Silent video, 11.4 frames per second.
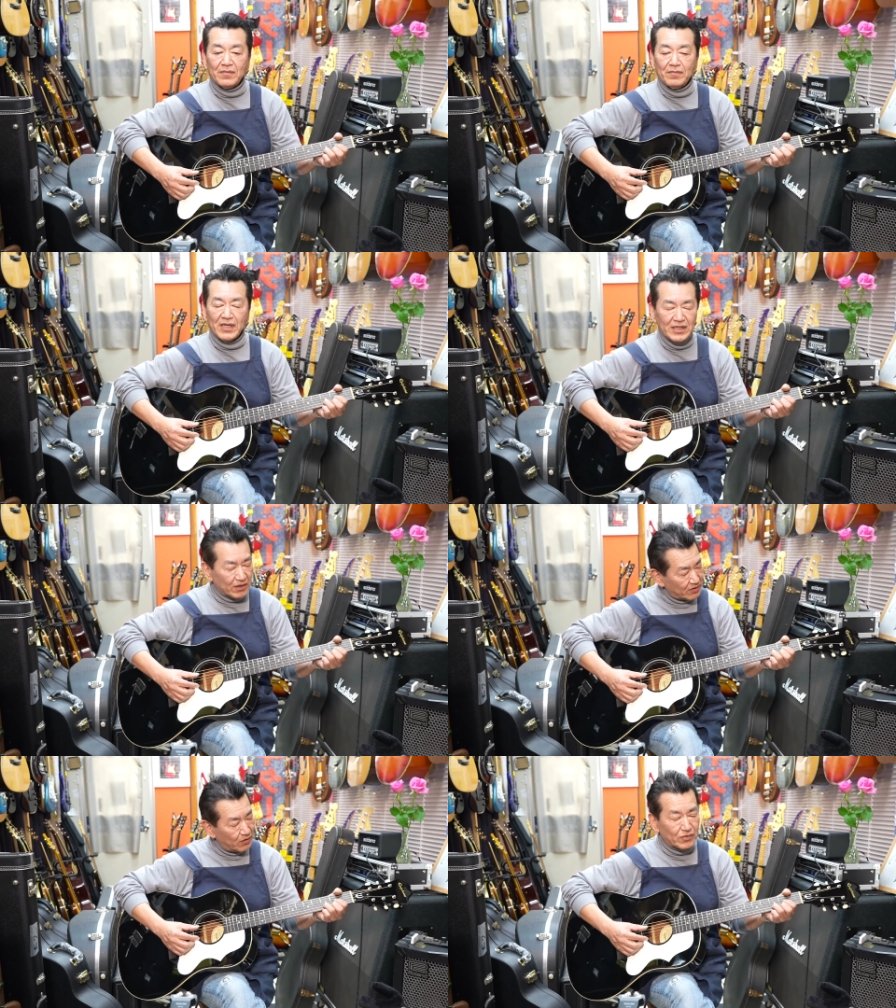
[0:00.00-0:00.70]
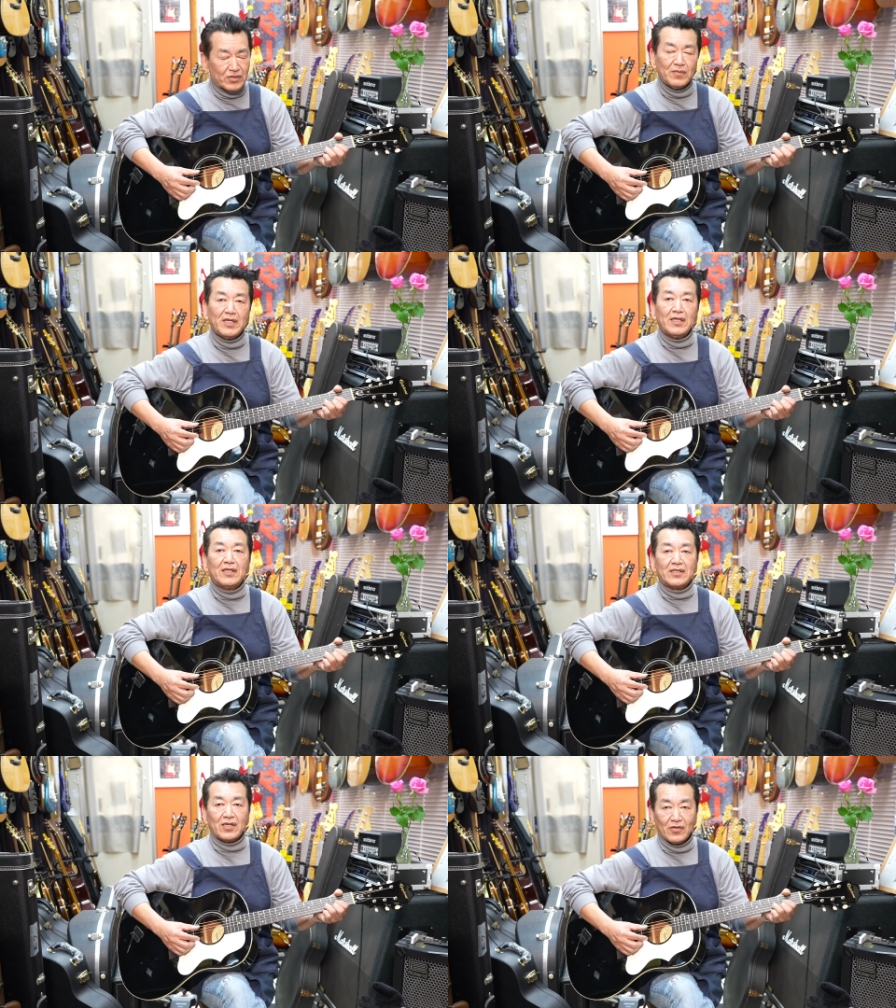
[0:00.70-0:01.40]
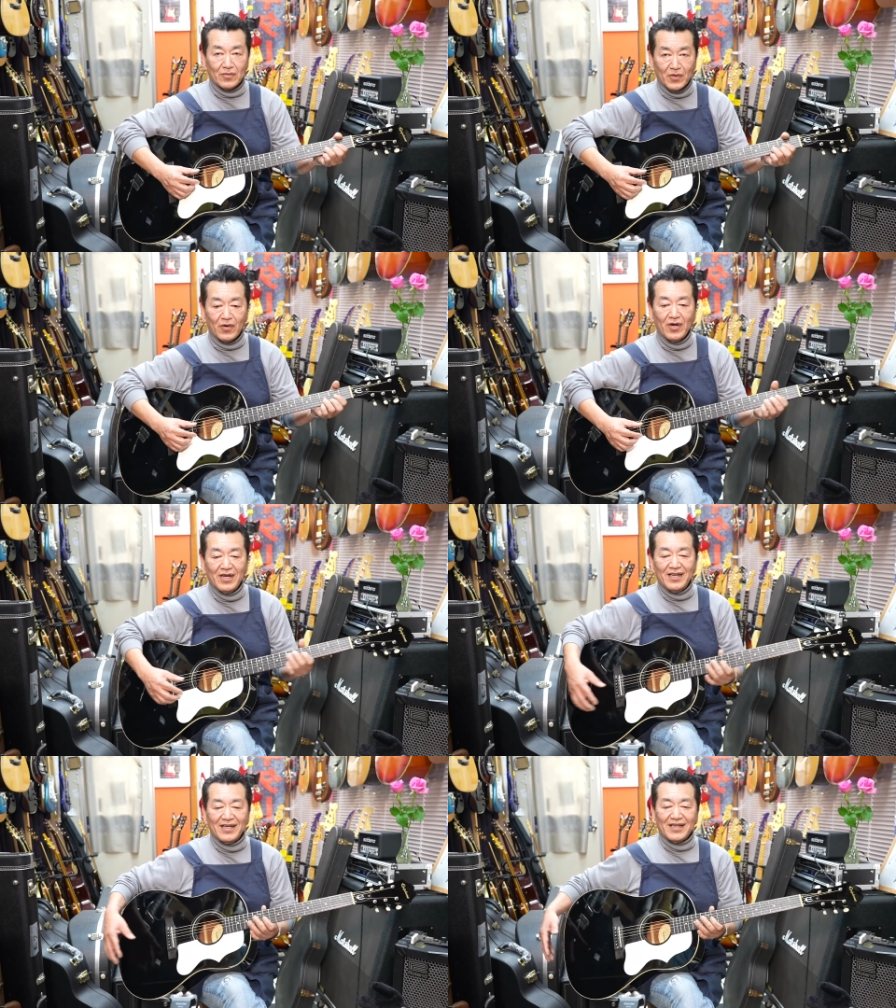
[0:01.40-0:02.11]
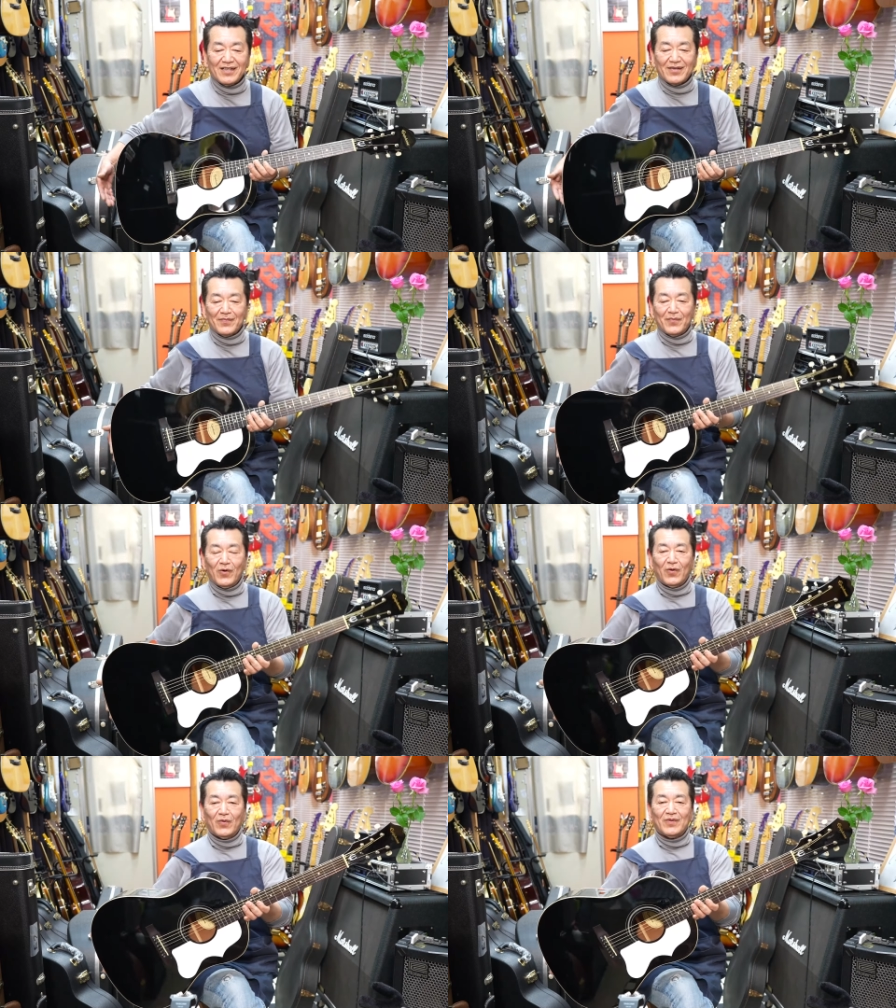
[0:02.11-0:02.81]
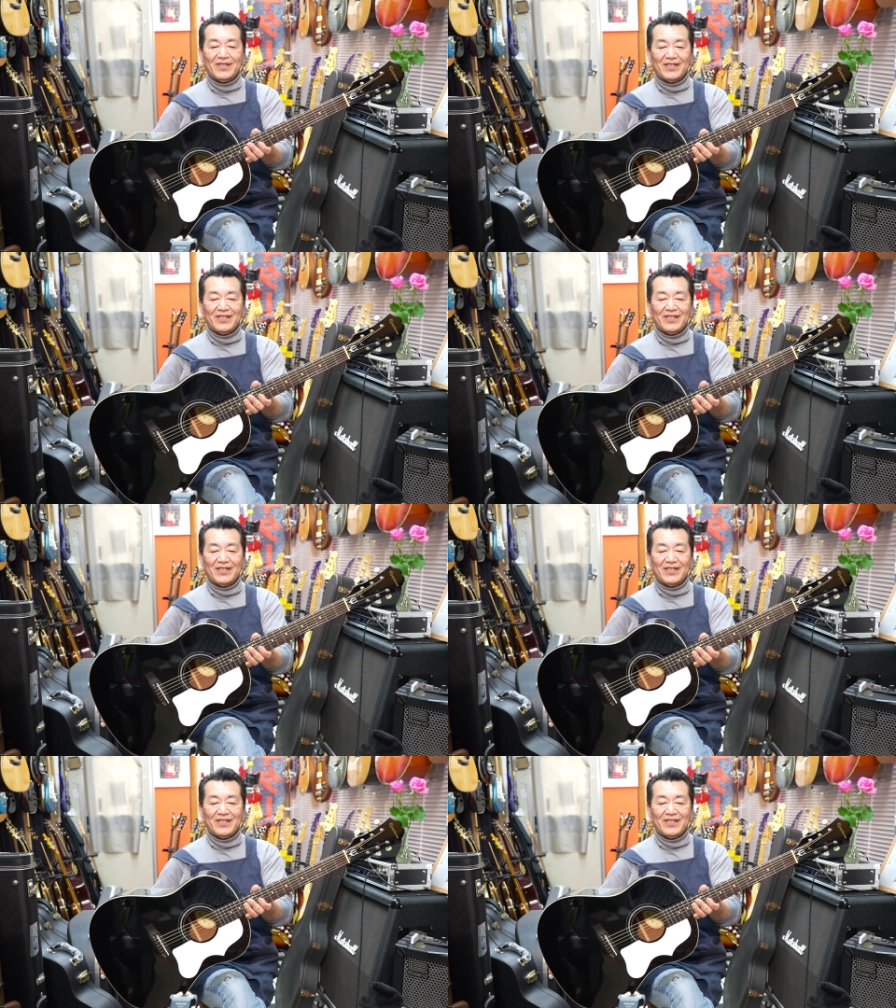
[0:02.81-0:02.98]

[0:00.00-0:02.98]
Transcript: めちゃくちゃおすすめなんですけどもも